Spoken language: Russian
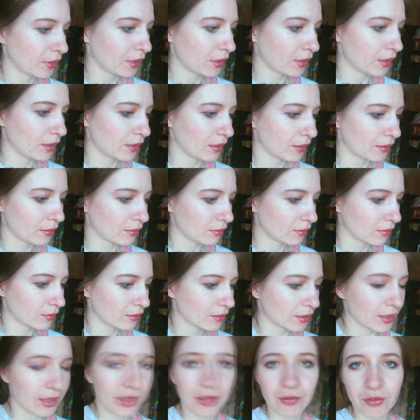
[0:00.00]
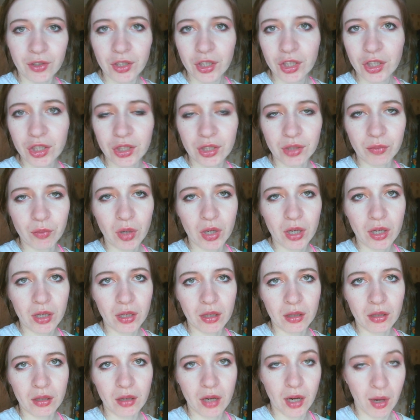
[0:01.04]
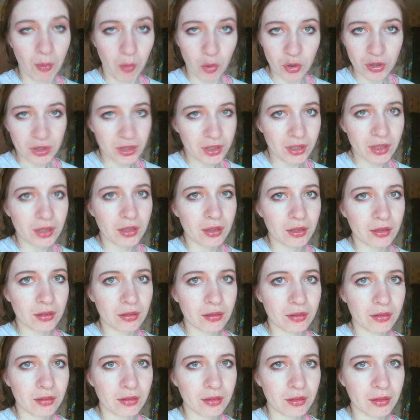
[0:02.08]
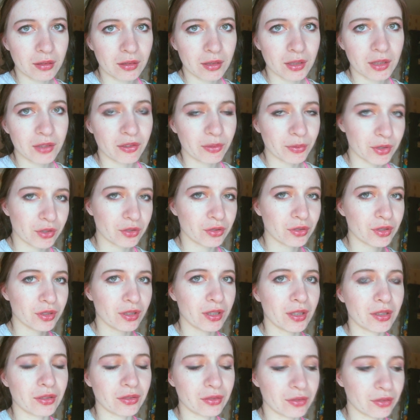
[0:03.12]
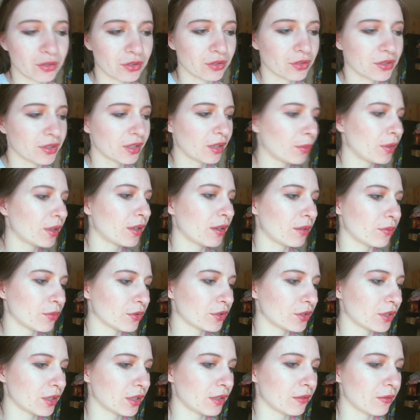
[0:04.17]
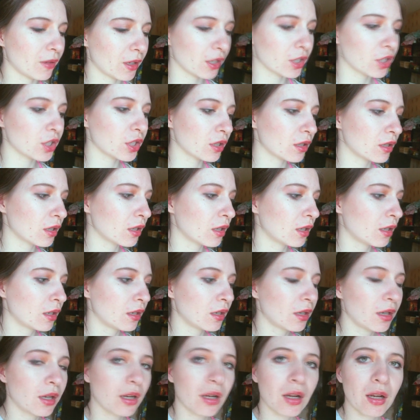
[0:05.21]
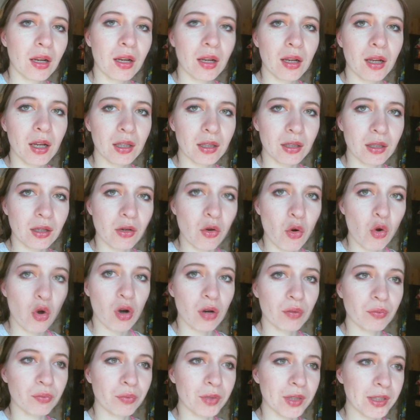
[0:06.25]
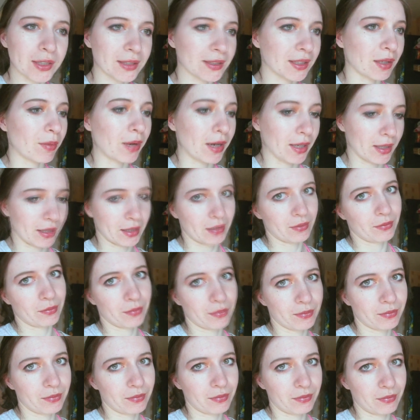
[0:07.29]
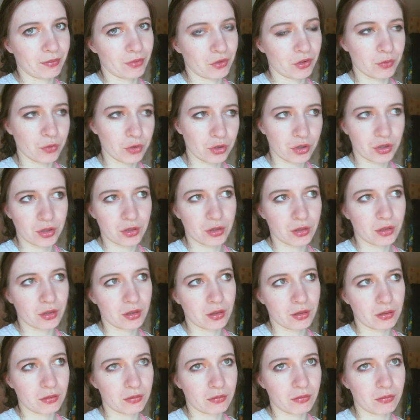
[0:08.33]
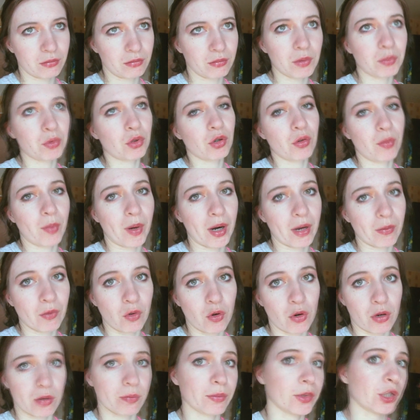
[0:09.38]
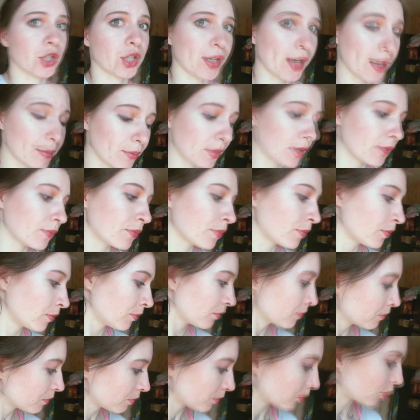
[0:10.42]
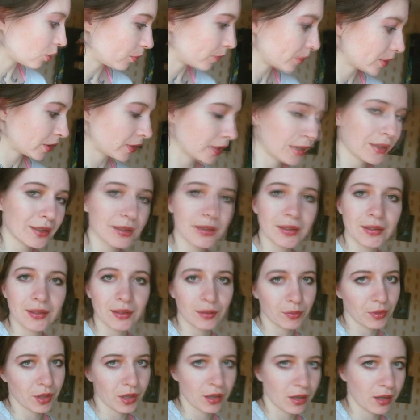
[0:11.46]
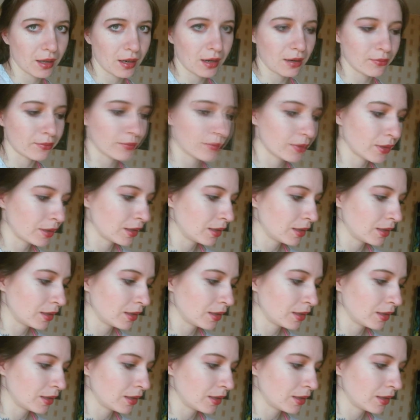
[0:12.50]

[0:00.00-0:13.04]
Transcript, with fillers: и какие вещи наиболее громоздкие. И я вам скажу сразу, что самые громоздкие вещи — это корм для собаки. Потому что мы покупаем корм мешками, по 15 там, килограмм.